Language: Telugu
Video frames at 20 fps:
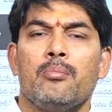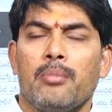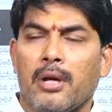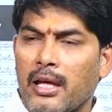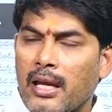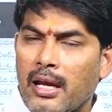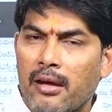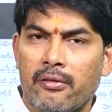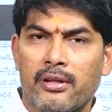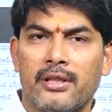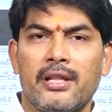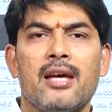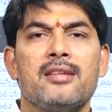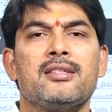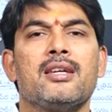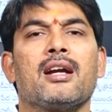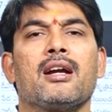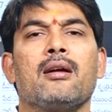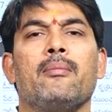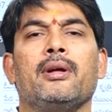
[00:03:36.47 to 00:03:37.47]
మీరే
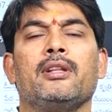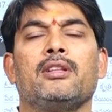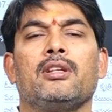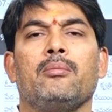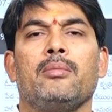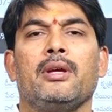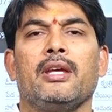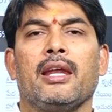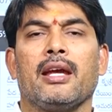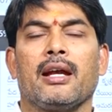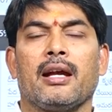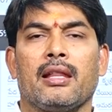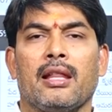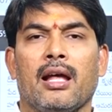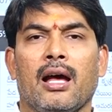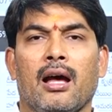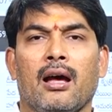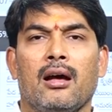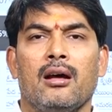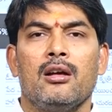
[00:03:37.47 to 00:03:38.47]
విద్యాశాఖ మంత్రి మీరే
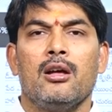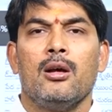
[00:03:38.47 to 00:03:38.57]
కదా